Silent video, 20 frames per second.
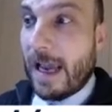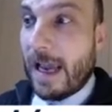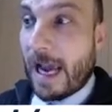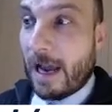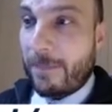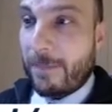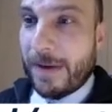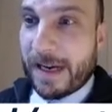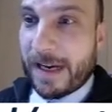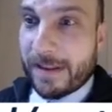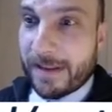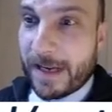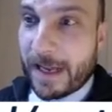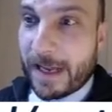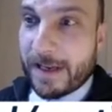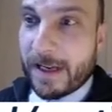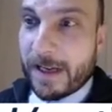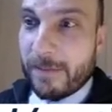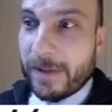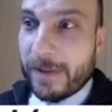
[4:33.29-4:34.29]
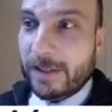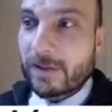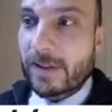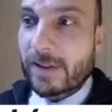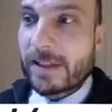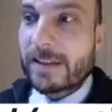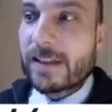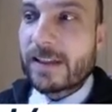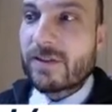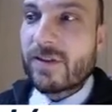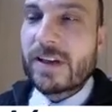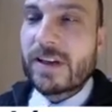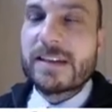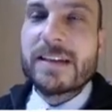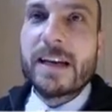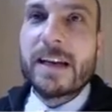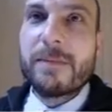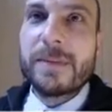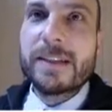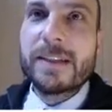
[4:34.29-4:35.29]
aparecerá en el vector de tensiones de
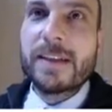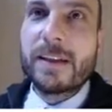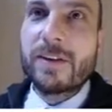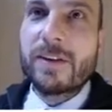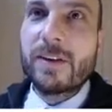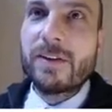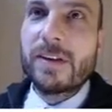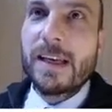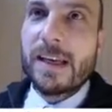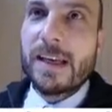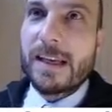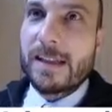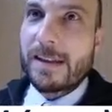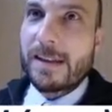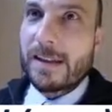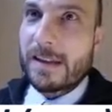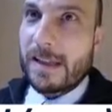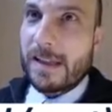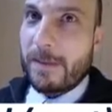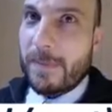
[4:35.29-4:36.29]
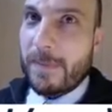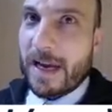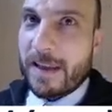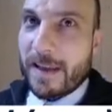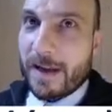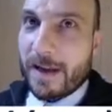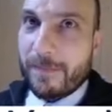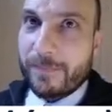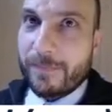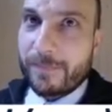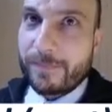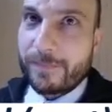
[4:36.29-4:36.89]
alimentación de malla.